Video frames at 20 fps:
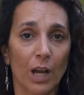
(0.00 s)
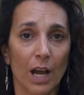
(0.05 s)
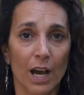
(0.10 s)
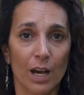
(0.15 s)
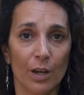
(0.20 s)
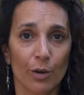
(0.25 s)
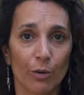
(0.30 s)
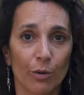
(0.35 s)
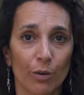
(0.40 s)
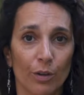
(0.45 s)

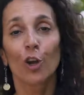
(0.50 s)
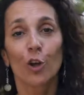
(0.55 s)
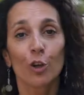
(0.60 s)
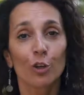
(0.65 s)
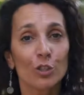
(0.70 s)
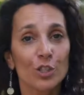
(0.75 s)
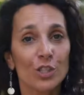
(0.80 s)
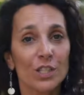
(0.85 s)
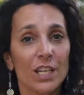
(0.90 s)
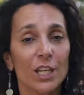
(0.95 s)
caro.
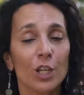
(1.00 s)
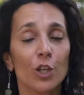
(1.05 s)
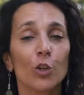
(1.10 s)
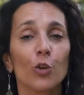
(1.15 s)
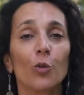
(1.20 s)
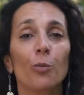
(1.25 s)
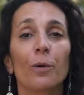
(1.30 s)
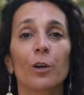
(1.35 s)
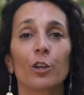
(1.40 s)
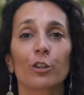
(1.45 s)
Consiglio
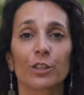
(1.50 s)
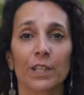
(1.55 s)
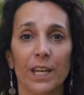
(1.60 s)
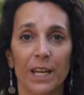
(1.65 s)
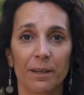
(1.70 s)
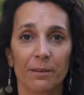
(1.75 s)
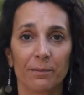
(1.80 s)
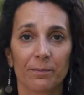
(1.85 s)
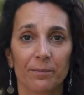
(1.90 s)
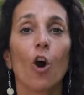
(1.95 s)
numero
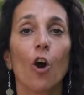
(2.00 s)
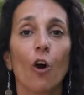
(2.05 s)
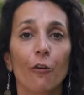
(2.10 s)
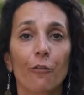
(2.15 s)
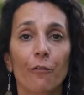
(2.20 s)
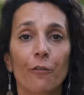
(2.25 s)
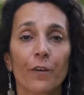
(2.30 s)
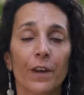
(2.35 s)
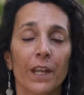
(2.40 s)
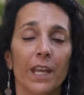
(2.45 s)
3.
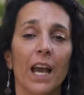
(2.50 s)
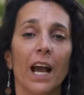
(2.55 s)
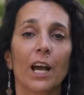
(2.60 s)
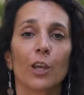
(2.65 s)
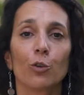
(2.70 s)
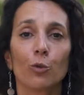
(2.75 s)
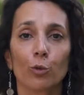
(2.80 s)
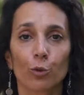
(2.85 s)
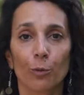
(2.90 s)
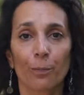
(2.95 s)
Offri
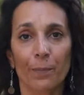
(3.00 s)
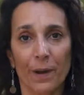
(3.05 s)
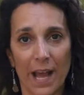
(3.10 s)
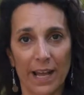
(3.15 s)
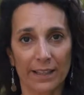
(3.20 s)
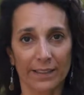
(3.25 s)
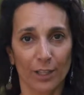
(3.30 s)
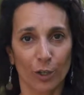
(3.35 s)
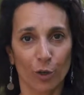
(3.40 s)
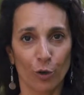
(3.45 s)
aiuto
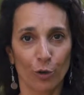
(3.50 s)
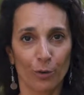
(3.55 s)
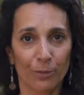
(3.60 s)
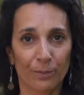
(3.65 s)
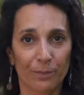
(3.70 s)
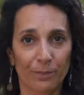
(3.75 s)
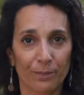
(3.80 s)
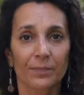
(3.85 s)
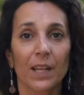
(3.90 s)
pratico.